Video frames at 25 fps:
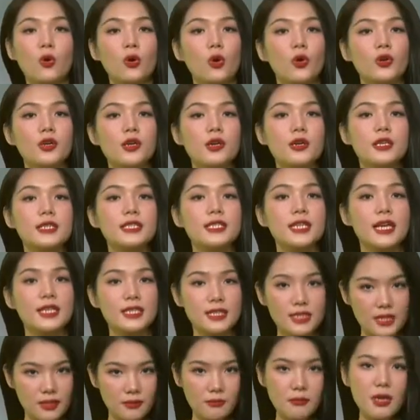có nơi trên
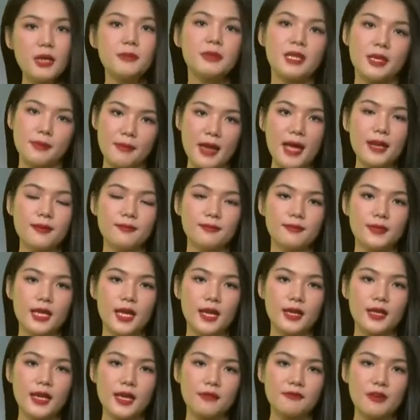90 mm.
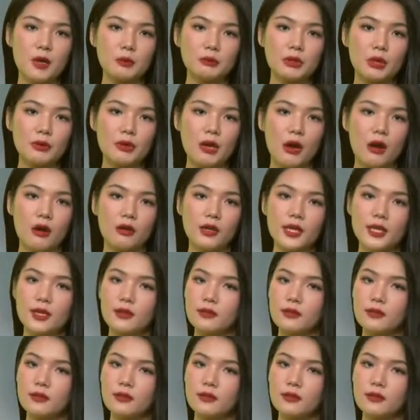Đề phòng theo đó là hiện